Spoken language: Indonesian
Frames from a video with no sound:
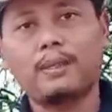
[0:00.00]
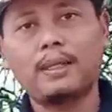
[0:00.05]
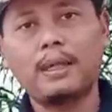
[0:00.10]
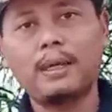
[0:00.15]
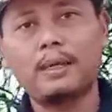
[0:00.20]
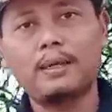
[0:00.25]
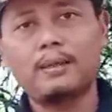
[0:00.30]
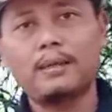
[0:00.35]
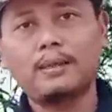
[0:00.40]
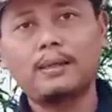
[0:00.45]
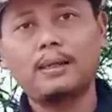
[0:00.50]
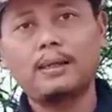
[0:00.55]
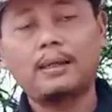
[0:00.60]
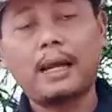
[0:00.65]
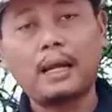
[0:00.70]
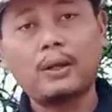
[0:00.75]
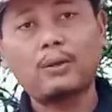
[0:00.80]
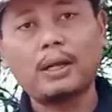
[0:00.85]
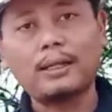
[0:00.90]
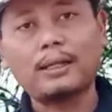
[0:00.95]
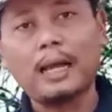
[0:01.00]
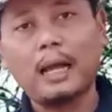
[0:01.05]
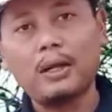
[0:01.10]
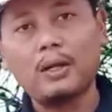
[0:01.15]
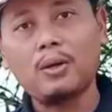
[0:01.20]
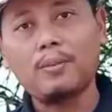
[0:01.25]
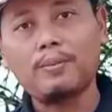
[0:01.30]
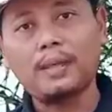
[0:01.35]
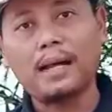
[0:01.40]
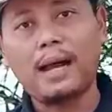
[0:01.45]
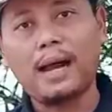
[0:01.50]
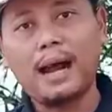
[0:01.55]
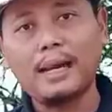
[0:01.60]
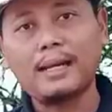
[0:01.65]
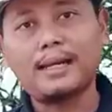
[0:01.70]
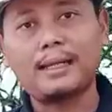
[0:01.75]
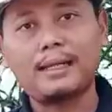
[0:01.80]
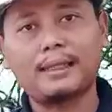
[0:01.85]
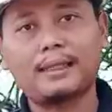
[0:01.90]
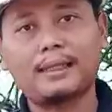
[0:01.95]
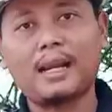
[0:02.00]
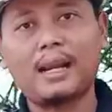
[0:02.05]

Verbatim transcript: ya kandungan kalium yang ada di